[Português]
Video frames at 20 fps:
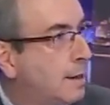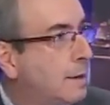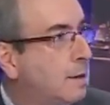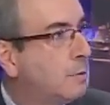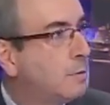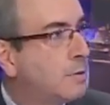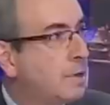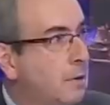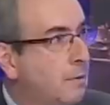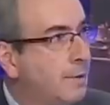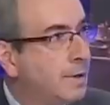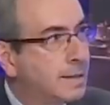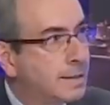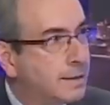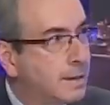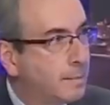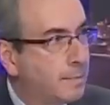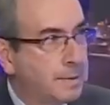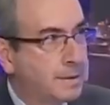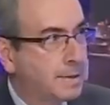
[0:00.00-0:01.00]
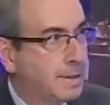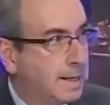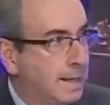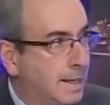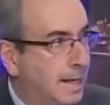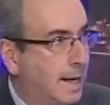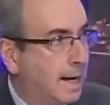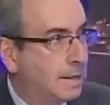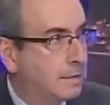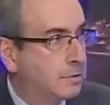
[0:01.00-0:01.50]
Não tem um exemplo assim
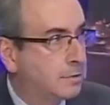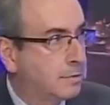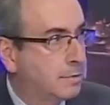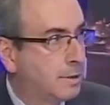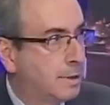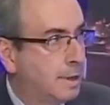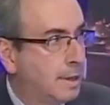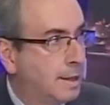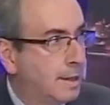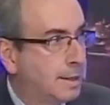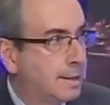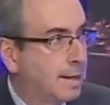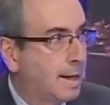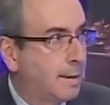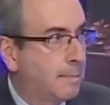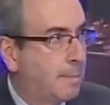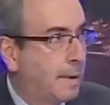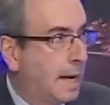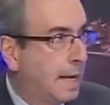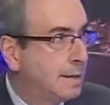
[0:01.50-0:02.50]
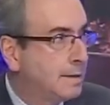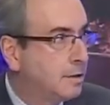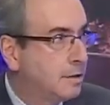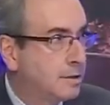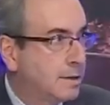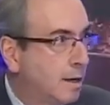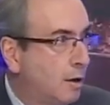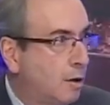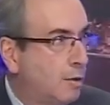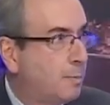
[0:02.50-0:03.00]
clássico da base
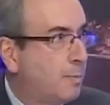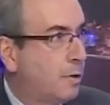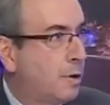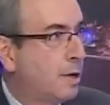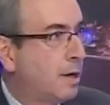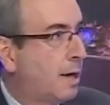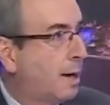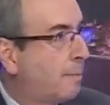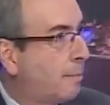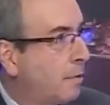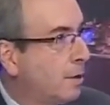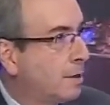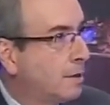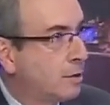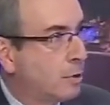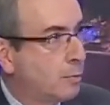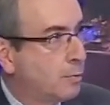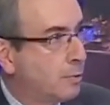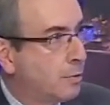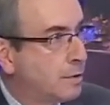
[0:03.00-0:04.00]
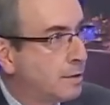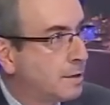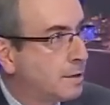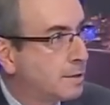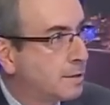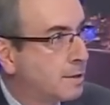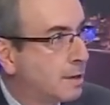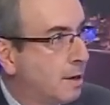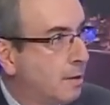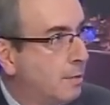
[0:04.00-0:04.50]
estar apoiando a
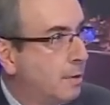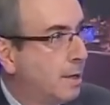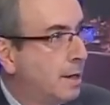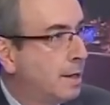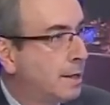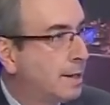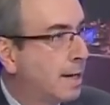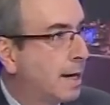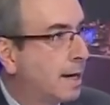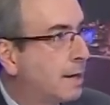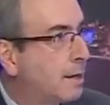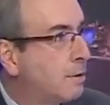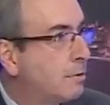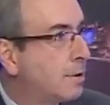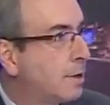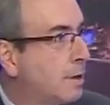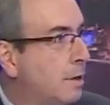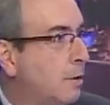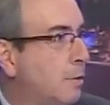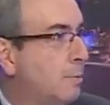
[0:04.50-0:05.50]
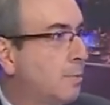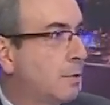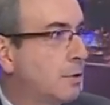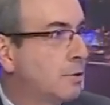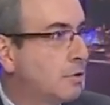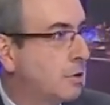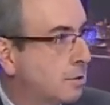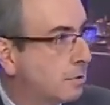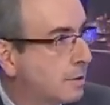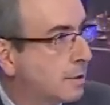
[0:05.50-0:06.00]
oposição naquilo que tem um
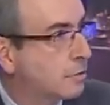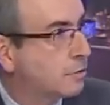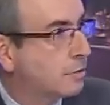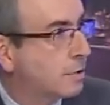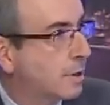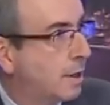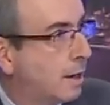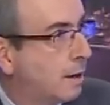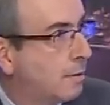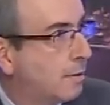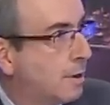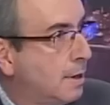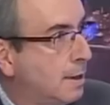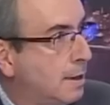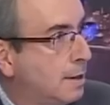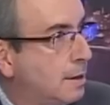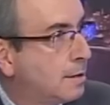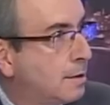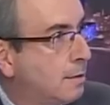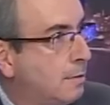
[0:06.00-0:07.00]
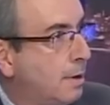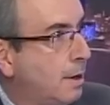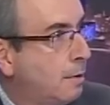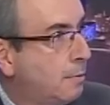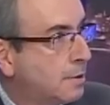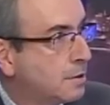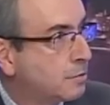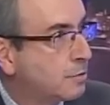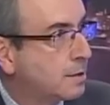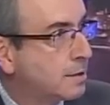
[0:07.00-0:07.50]
projeto nacional. Então é
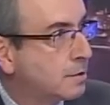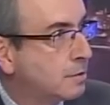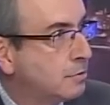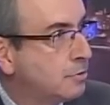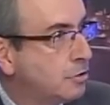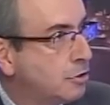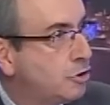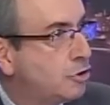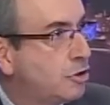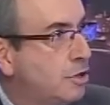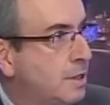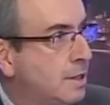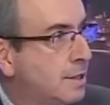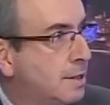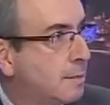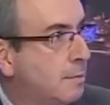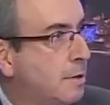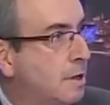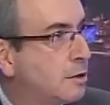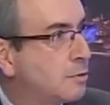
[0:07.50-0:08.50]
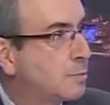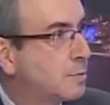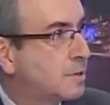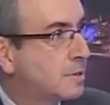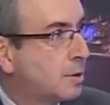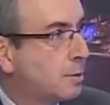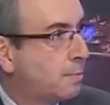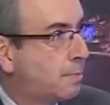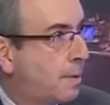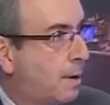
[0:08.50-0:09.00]
uma situação distinta. Mesmo
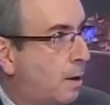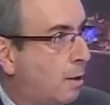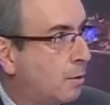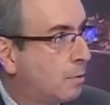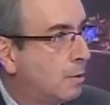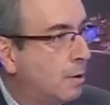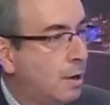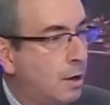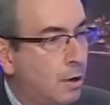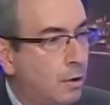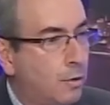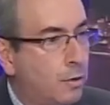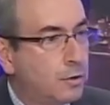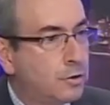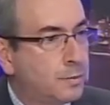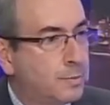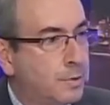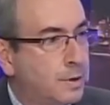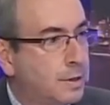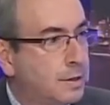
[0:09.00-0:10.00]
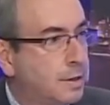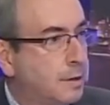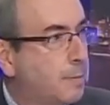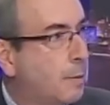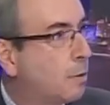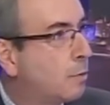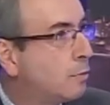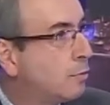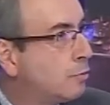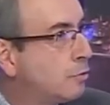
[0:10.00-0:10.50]
São Paulo, onde, por
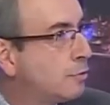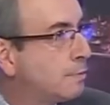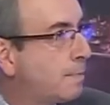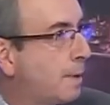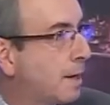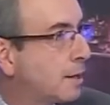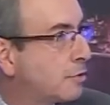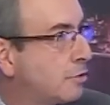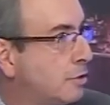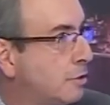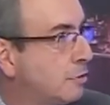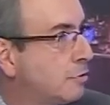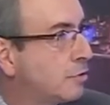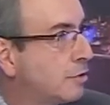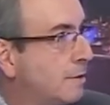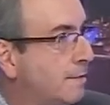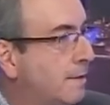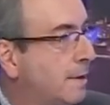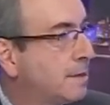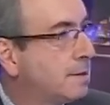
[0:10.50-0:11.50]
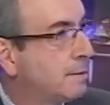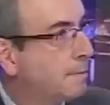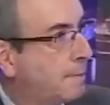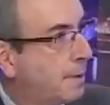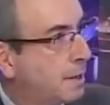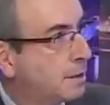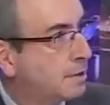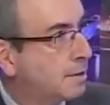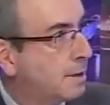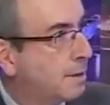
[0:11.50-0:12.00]
exemplo, alguns partidos que fazem
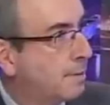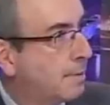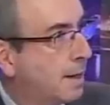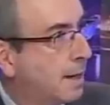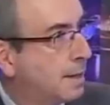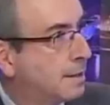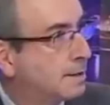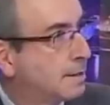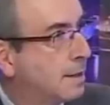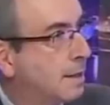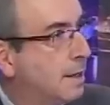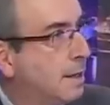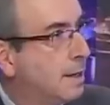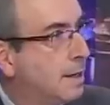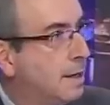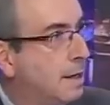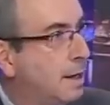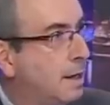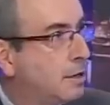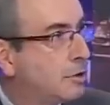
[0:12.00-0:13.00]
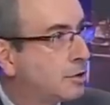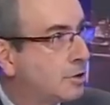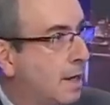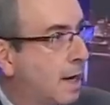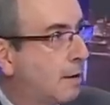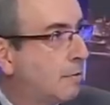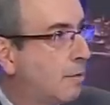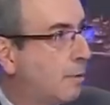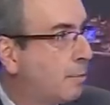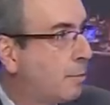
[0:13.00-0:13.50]
parte da base eh,
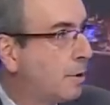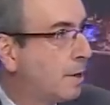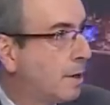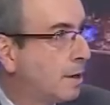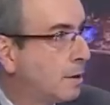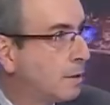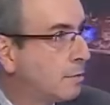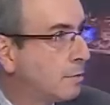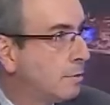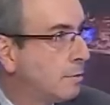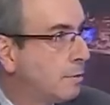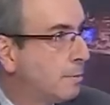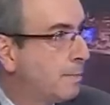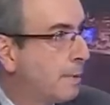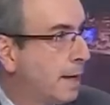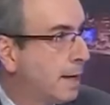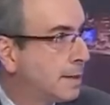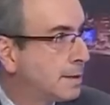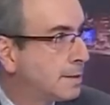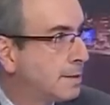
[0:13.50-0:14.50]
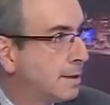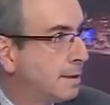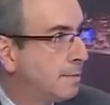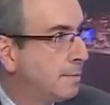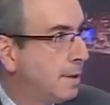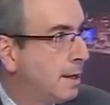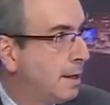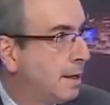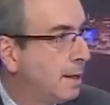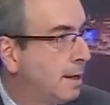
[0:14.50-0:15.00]
estavam apoiando o
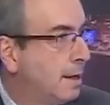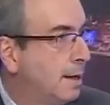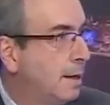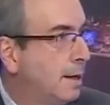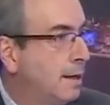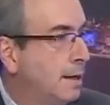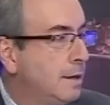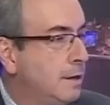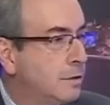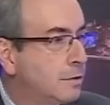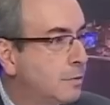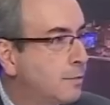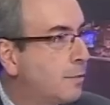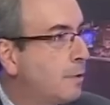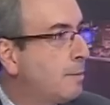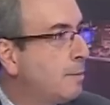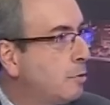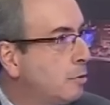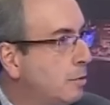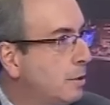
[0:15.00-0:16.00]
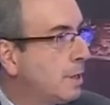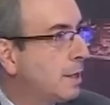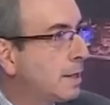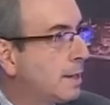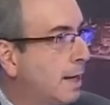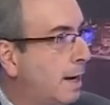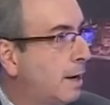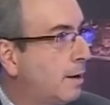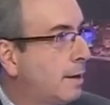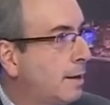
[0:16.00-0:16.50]
PSDB, isso foi
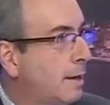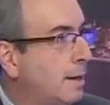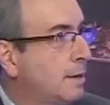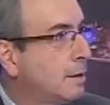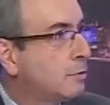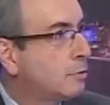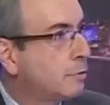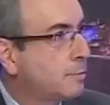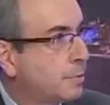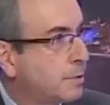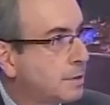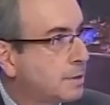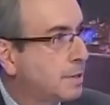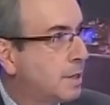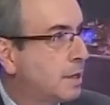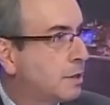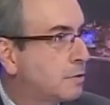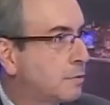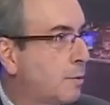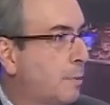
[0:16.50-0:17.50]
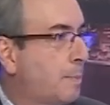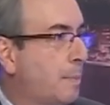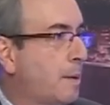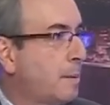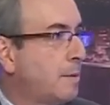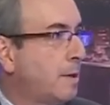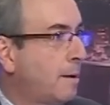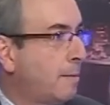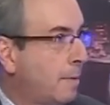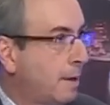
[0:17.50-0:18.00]
minoritário até dentro do processo, que o
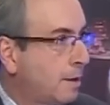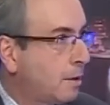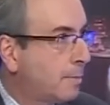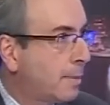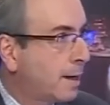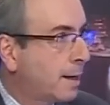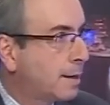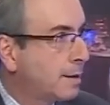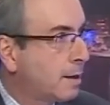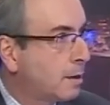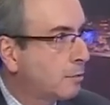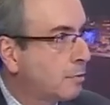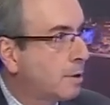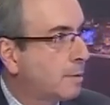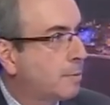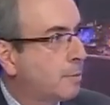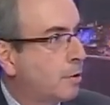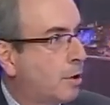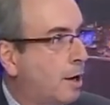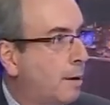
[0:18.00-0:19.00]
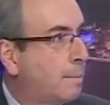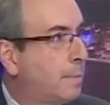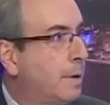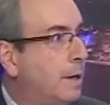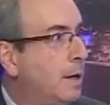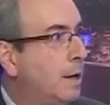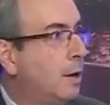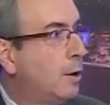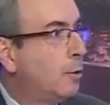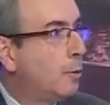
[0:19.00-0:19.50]
PMDB tem uma candidatura
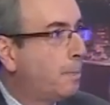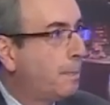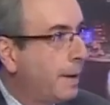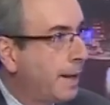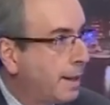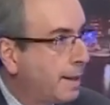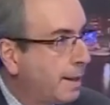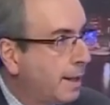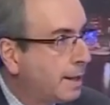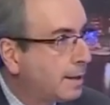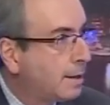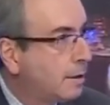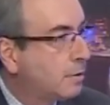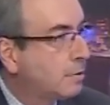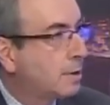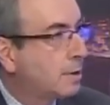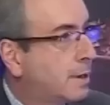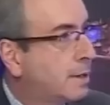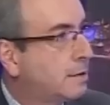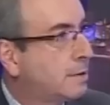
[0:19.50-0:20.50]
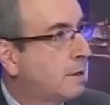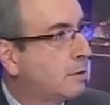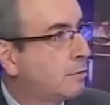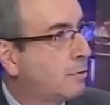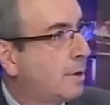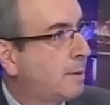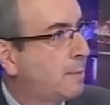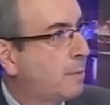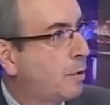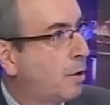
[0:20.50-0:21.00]
própria, o PT tem
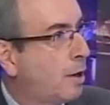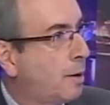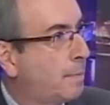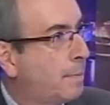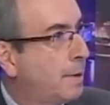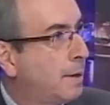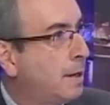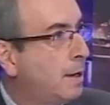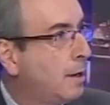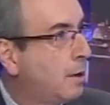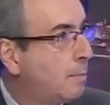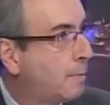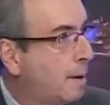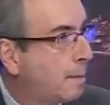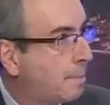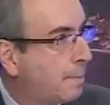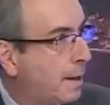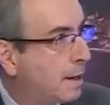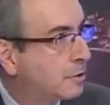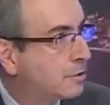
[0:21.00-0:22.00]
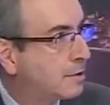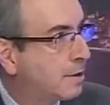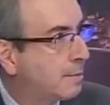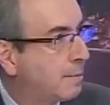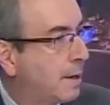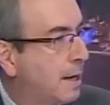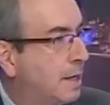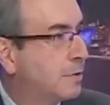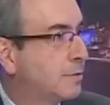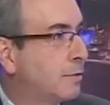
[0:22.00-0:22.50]
candidatura própria, uma parte da
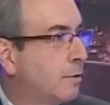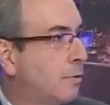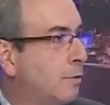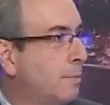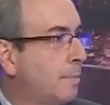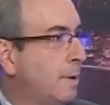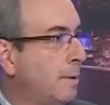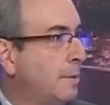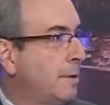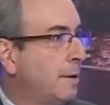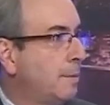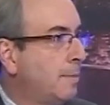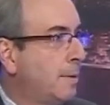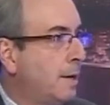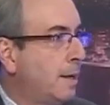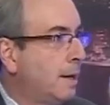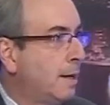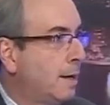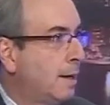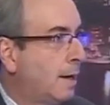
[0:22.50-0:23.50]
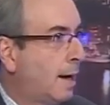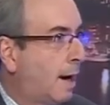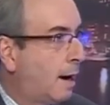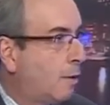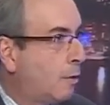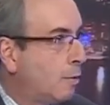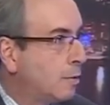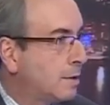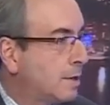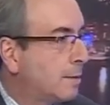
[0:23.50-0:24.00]
base ficou com o PMDB, a
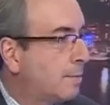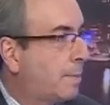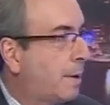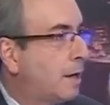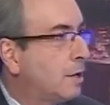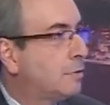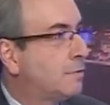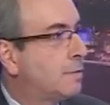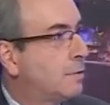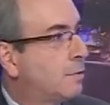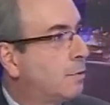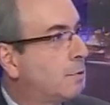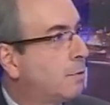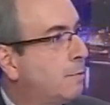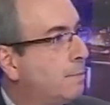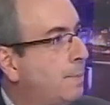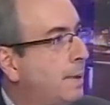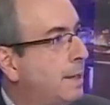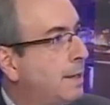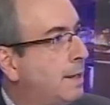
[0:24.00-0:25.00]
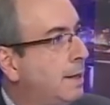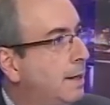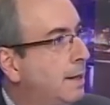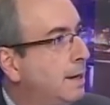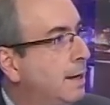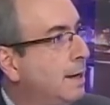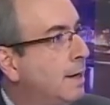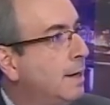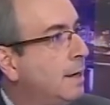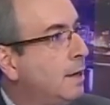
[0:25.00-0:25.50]
outra parte ficou com o
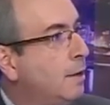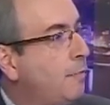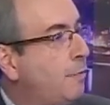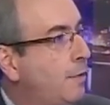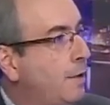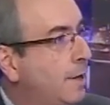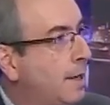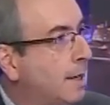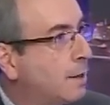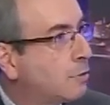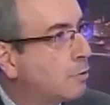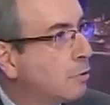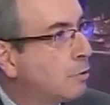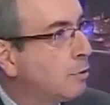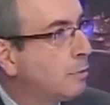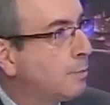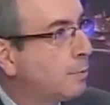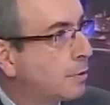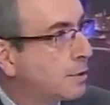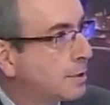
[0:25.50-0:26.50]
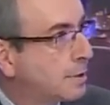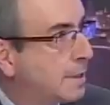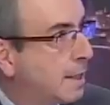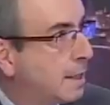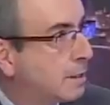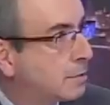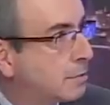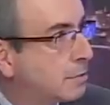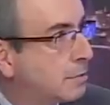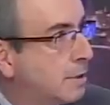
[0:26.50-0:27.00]
PT. Enfim, é todo um
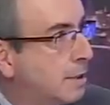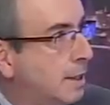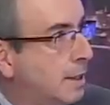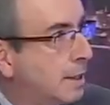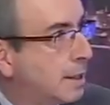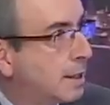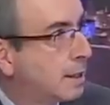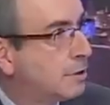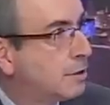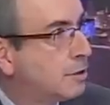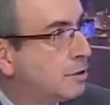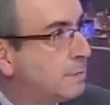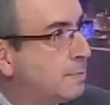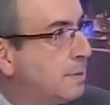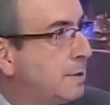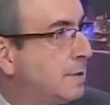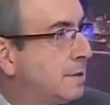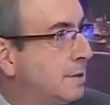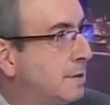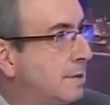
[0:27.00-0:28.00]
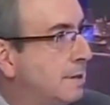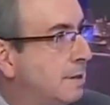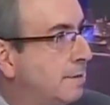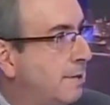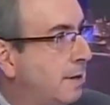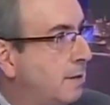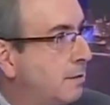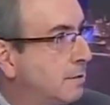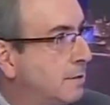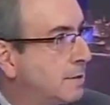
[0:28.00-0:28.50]
processo que a gente precisa
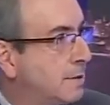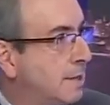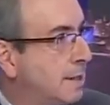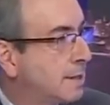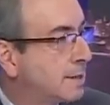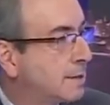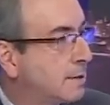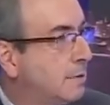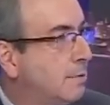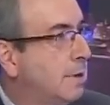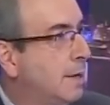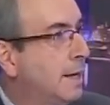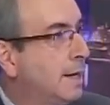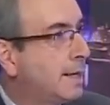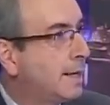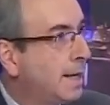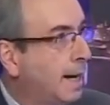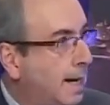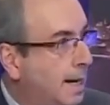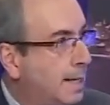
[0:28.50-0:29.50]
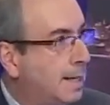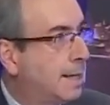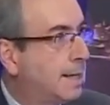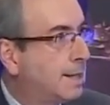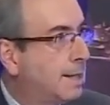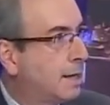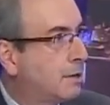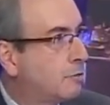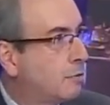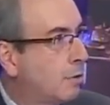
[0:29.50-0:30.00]
levar em consideração que a
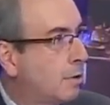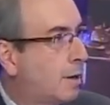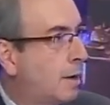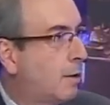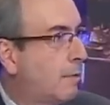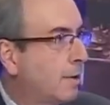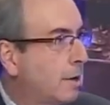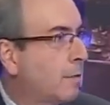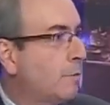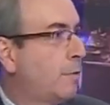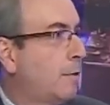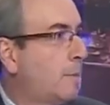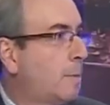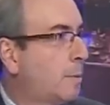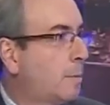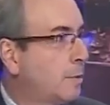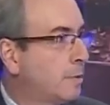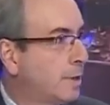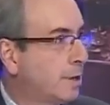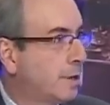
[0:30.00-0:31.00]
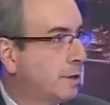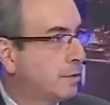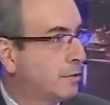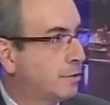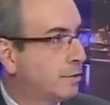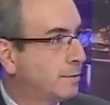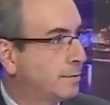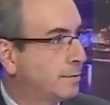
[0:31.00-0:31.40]
realidade local é que foi preponderante.